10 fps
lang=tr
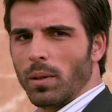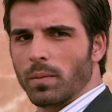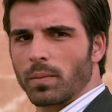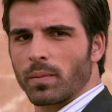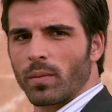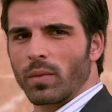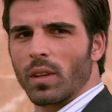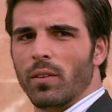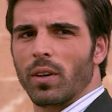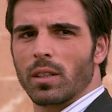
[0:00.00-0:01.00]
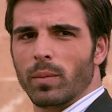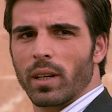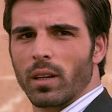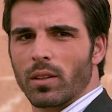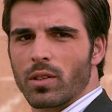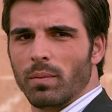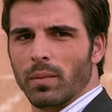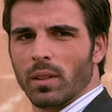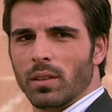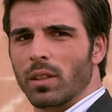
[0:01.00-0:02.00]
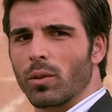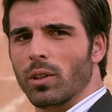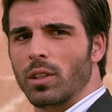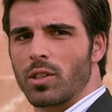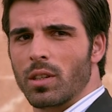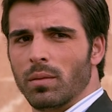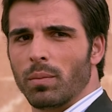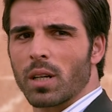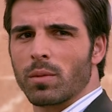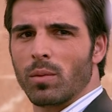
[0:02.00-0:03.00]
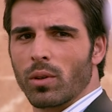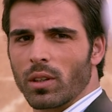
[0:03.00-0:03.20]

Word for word: baba. Ne ifademi geri alacağım ne de o it için parmağımı